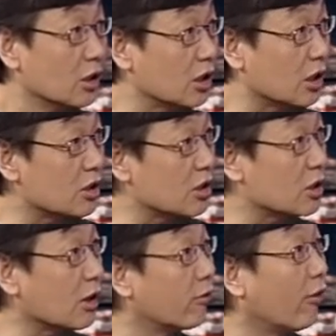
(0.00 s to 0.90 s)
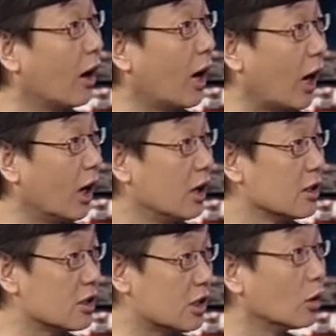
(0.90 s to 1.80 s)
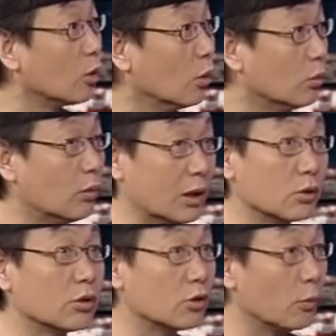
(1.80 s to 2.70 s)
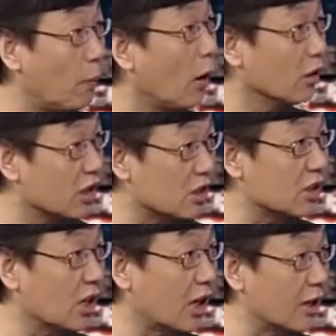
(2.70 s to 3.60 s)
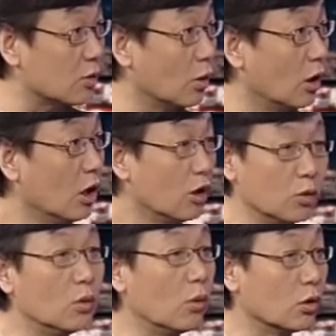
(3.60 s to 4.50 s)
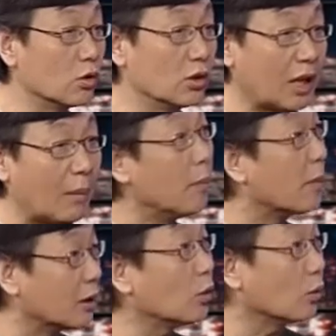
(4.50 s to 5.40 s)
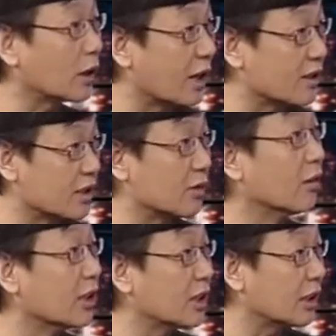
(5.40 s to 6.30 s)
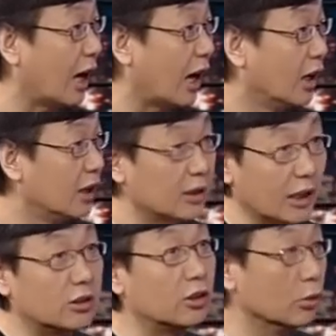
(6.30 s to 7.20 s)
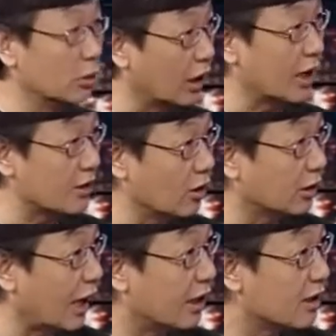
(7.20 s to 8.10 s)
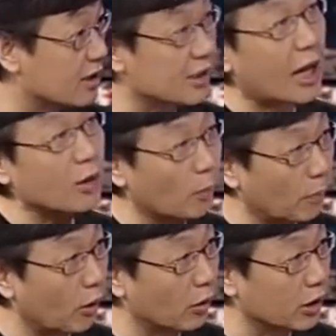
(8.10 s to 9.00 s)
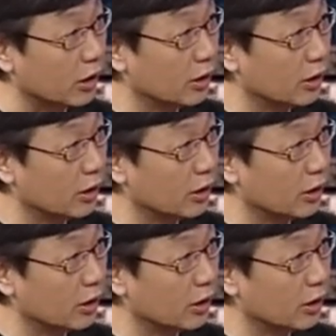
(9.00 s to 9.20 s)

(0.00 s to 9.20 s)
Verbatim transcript: 那个施政方啊是先动武啊，所以就暴力事件来说，如果说他们没动他，只是围着他，他丢那个燃烧弹，是他用暴力，